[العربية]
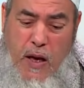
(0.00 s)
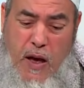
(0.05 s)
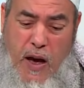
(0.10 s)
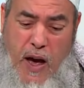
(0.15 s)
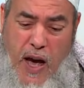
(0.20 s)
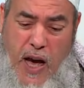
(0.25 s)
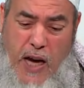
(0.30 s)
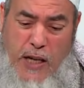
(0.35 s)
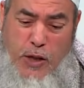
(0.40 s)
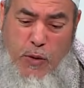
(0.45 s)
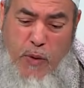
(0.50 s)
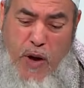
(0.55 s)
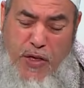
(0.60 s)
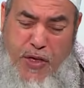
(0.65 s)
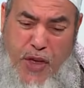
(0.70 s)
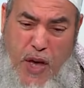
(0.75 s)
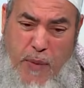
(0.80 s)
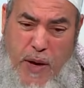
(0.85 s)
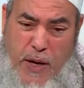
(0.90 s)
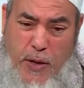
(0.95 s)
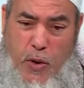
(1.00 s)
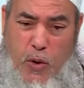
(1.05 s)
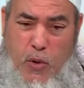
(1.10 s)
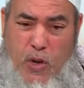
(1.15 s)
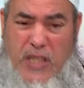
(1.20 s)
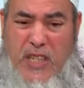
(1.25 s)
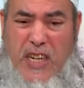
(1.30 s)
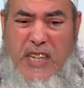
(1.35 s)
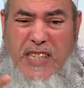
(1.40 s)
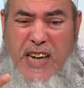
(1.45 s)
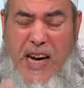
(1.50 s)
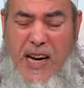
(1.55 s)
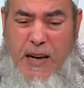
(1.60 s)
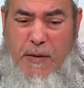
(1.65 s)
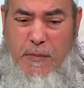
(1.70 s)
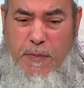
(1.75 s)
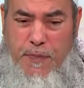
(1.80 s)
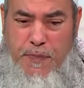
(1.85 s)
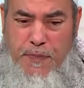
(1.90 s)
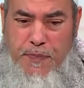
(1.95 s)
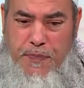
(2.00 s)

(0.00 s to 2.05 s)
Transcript: حرم ثمنه والدراهم